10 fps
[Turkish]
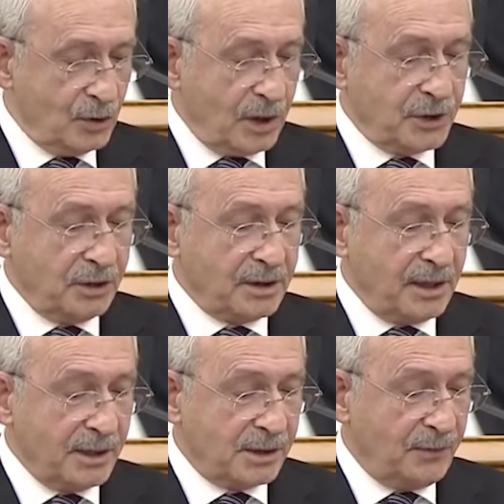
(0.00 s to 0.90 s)
Taşıt
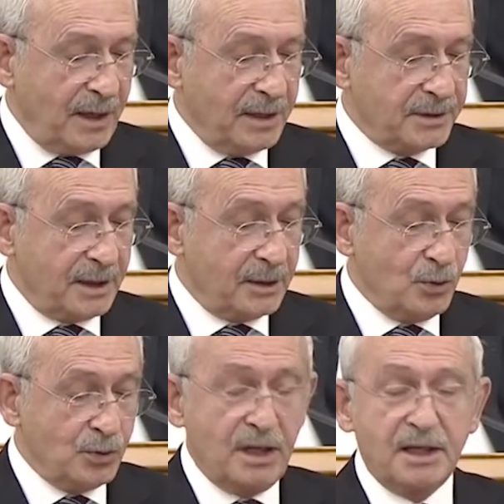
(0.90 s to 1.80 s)
kredisi faizleri
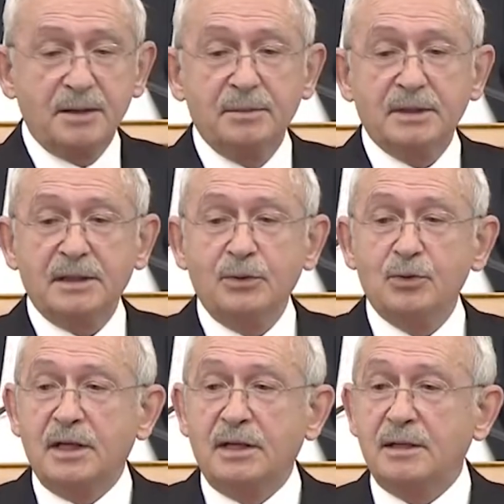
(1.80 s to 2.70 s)
yüzde yirmi birden
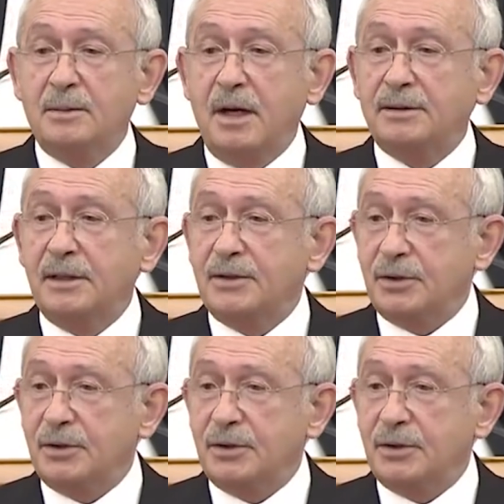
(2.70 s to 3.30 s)
yüzde yirmi altıya